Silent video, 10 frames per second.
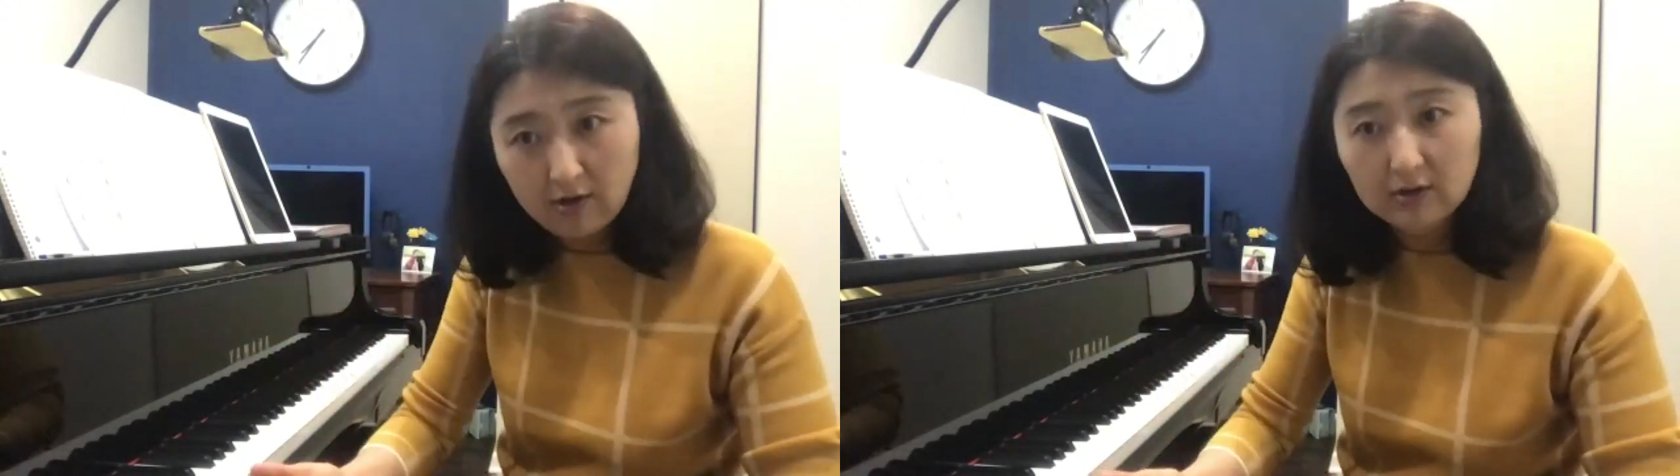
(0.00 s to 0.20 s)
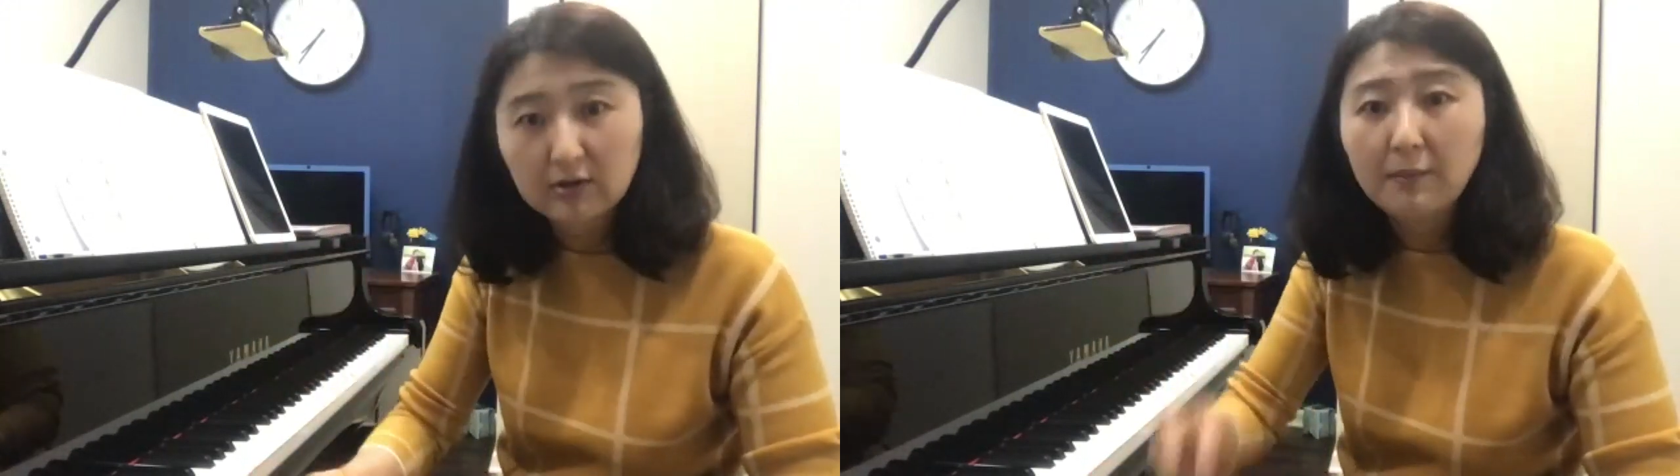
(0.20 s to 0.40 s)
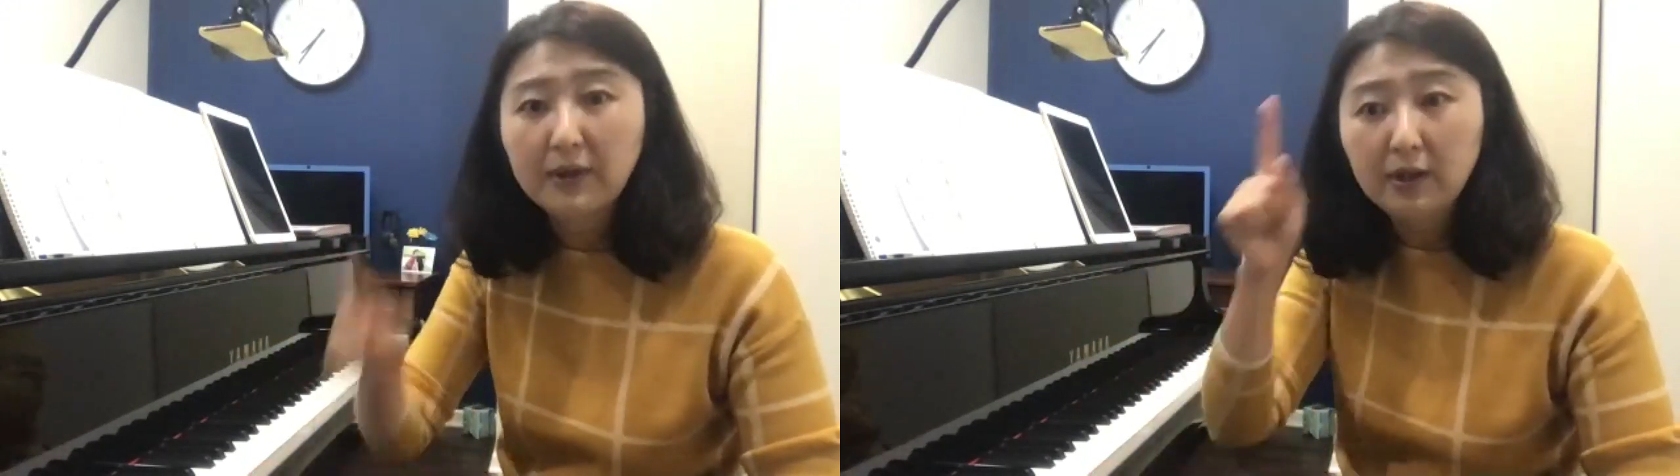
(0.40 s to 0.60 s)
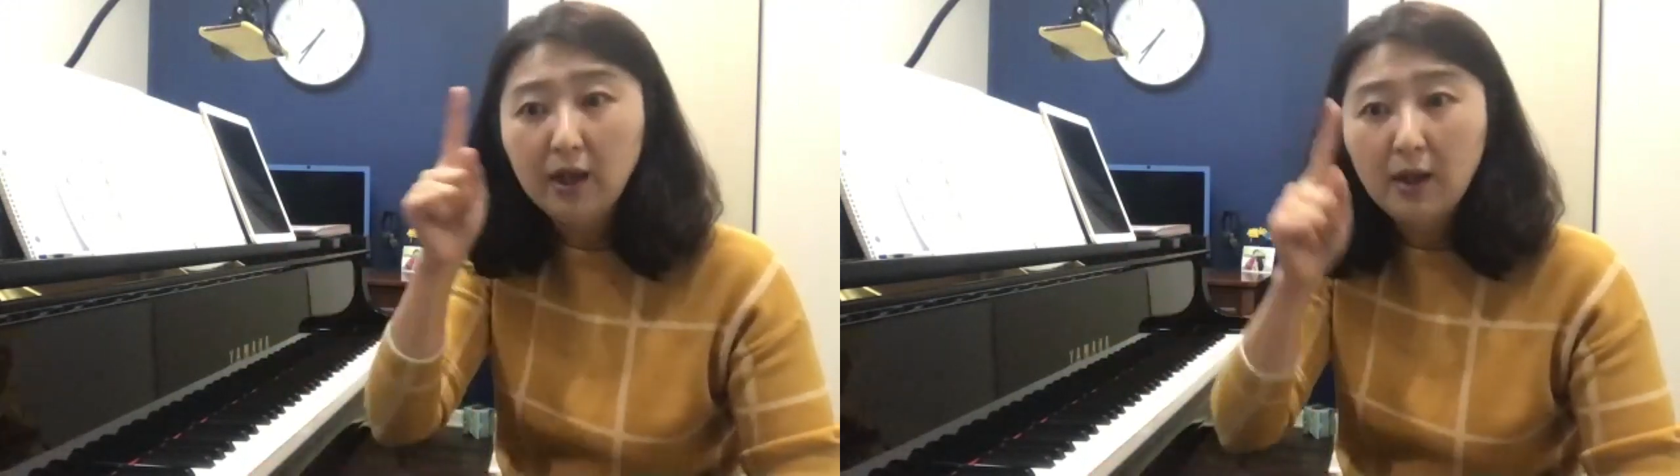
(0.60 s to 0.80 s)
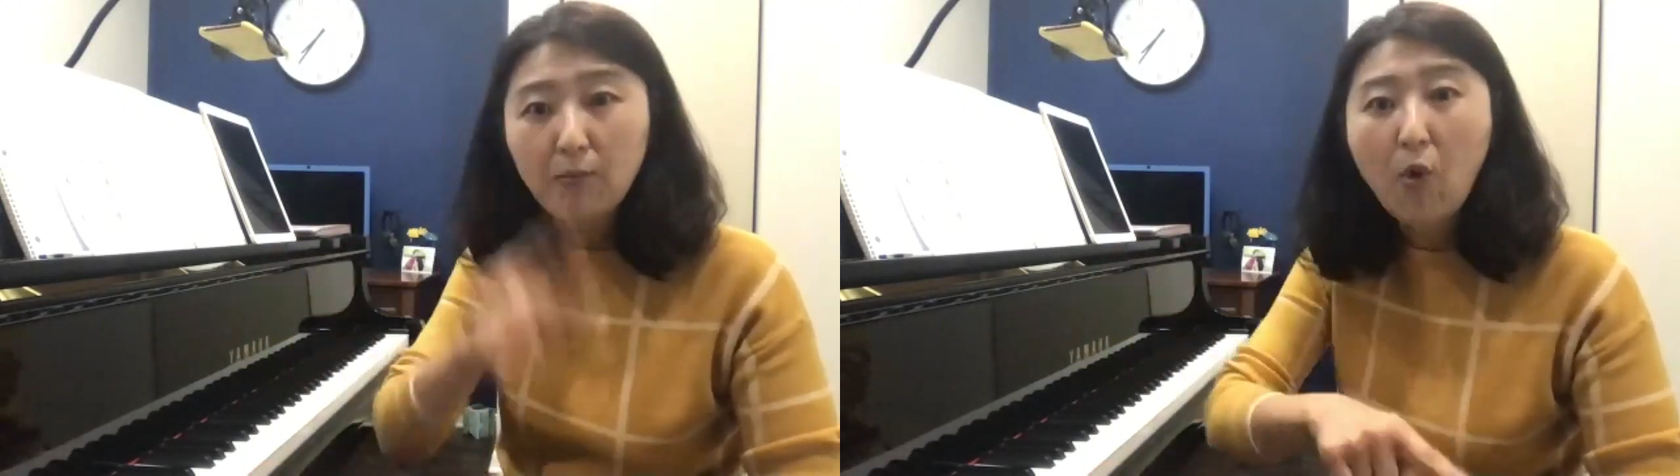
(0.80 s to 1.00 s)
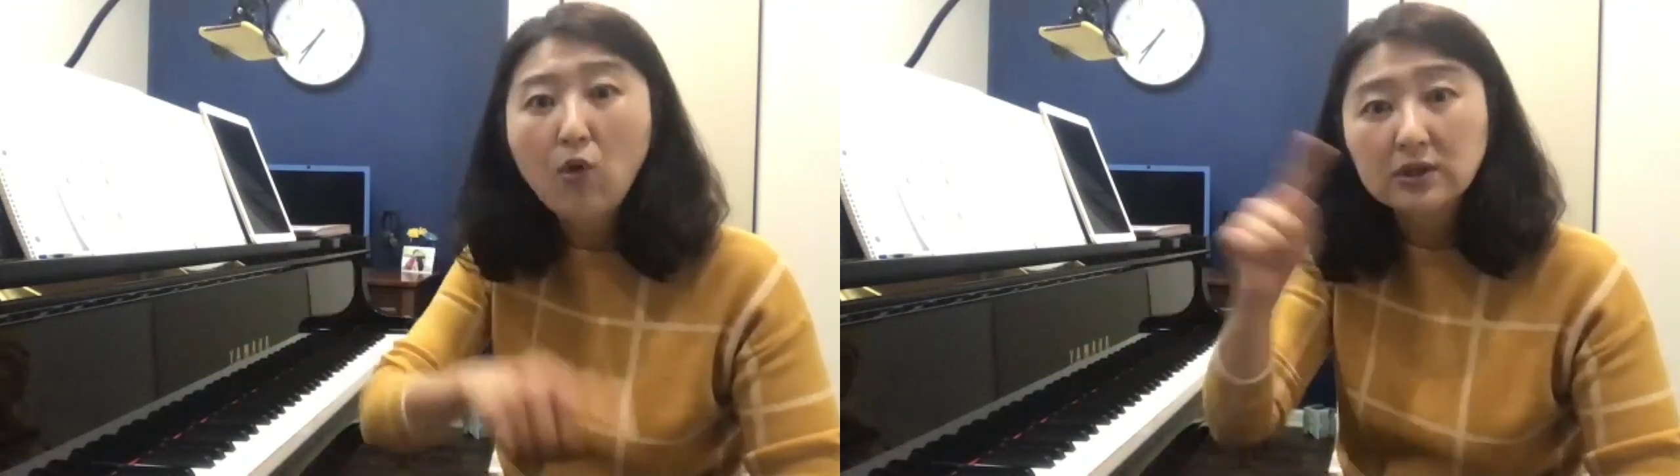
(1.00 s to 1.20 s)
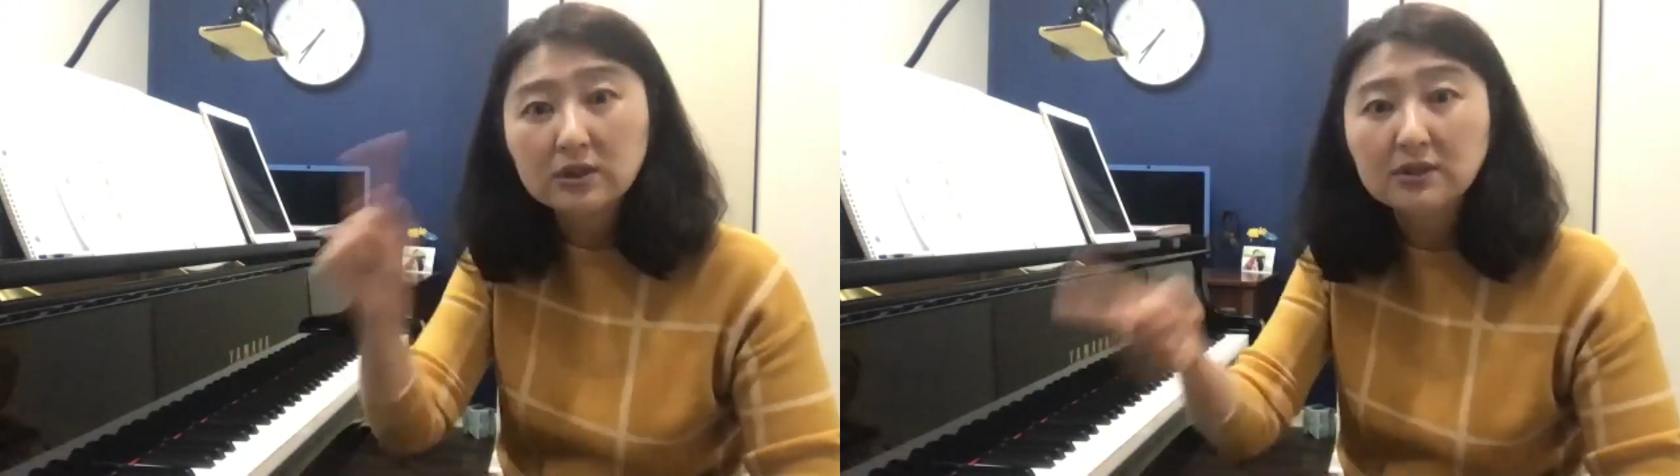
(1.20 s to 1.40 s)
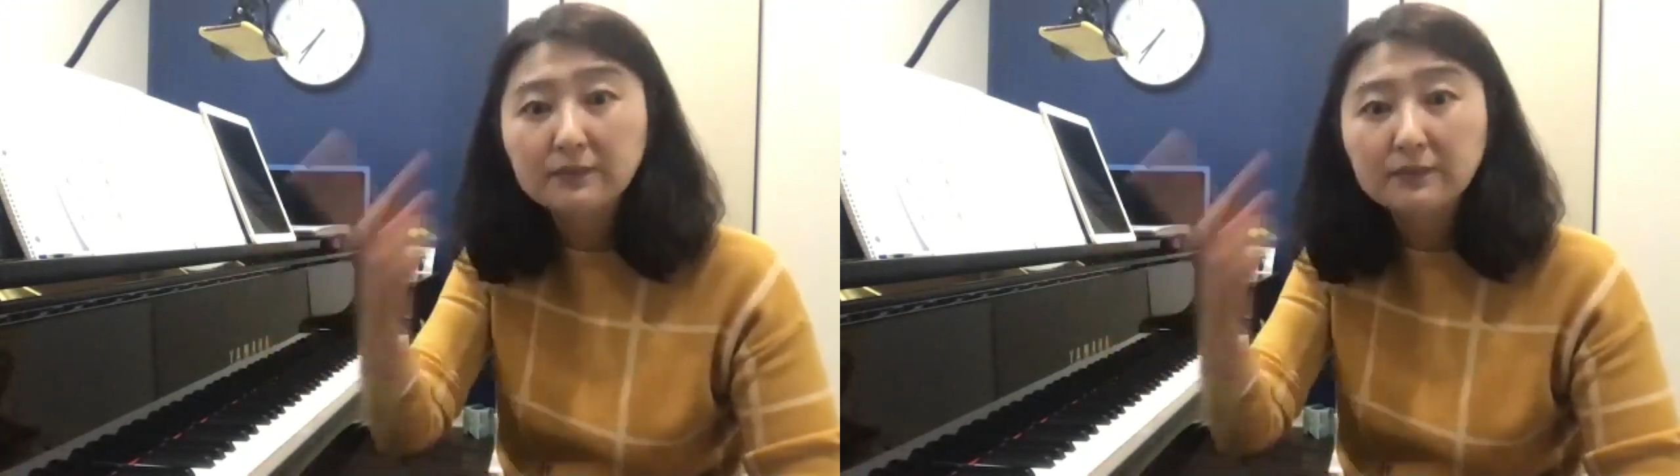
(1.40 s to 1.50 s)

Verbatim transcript: 그러면은 목, 금